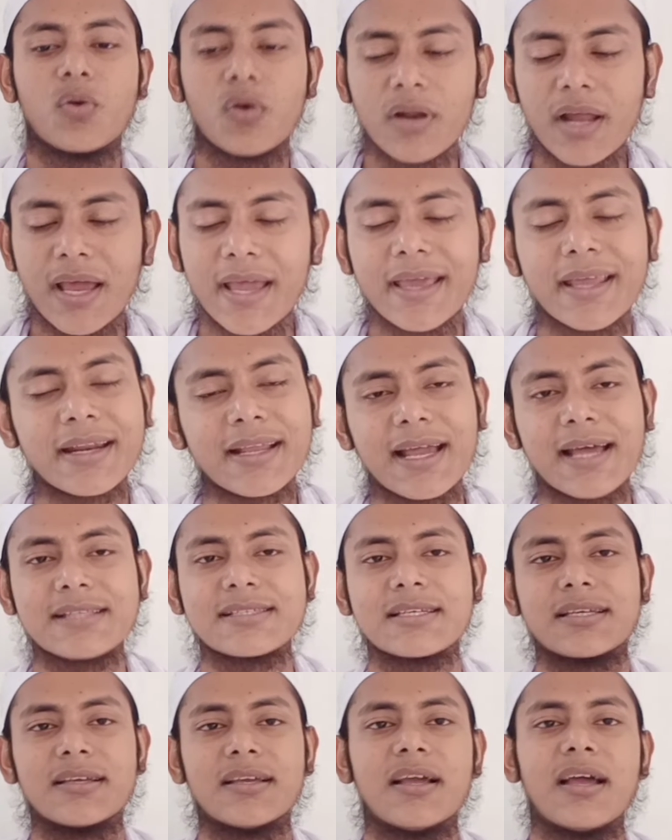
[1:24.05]
গুনাহের
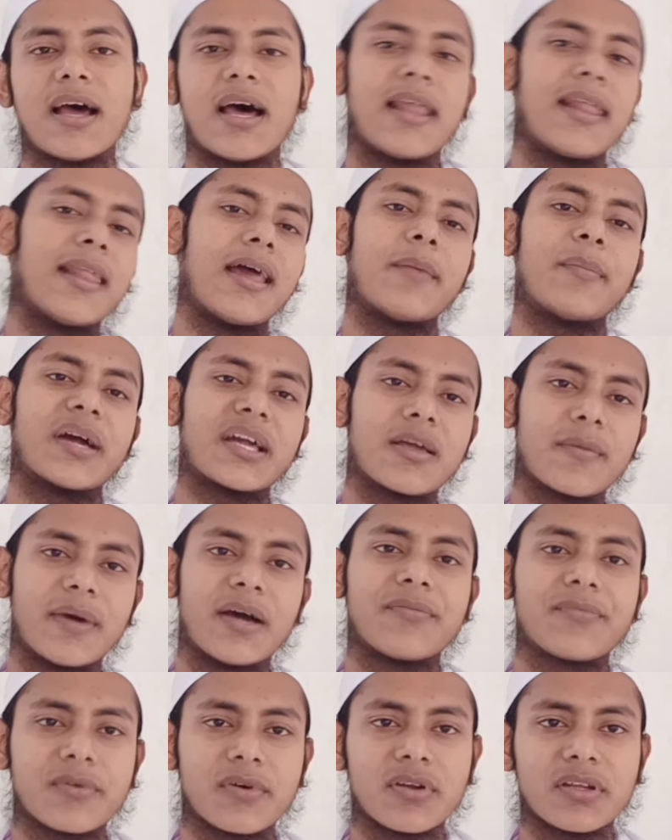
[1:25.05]
কাজে আল্লাহ আমাকে
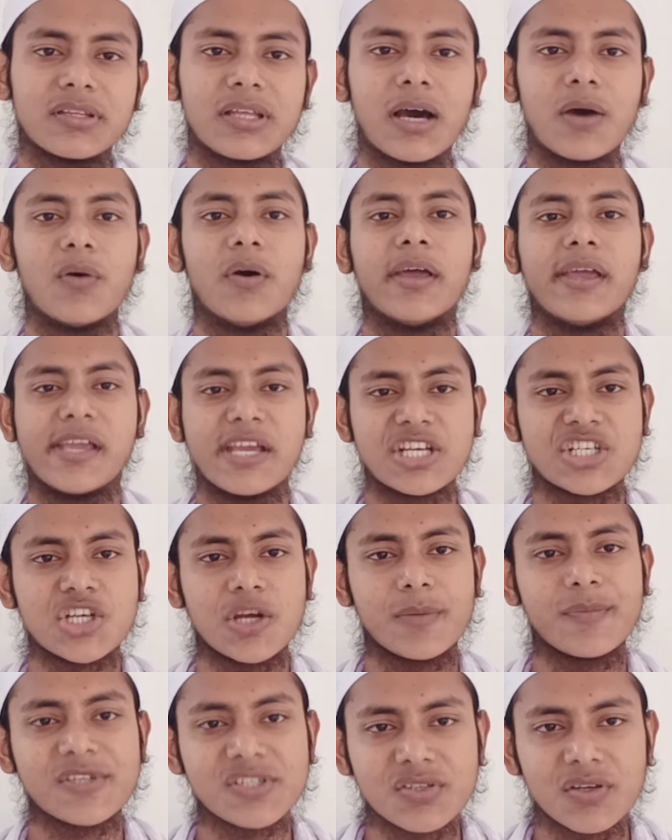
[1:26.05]
মাফ করে দাও এই
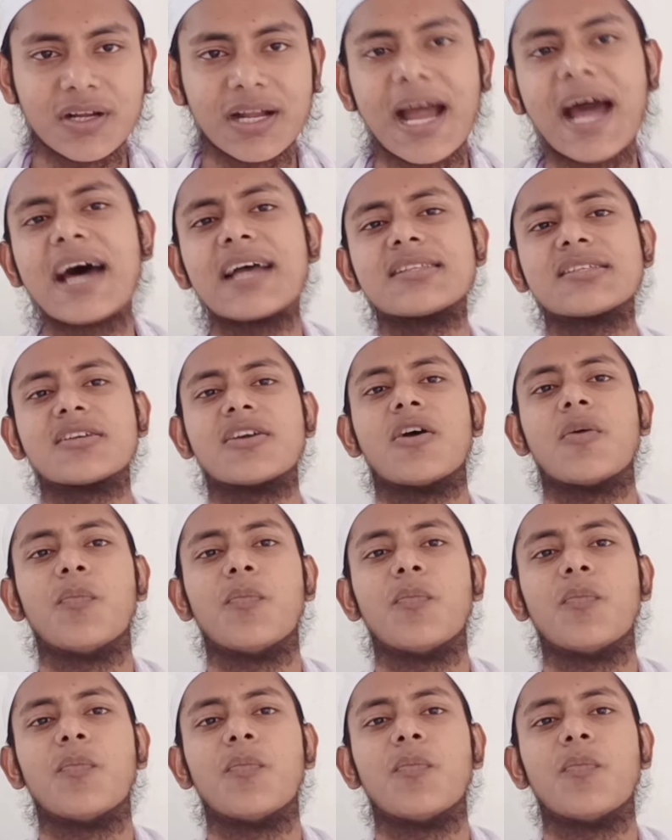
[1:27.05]
সমস্ত কাজ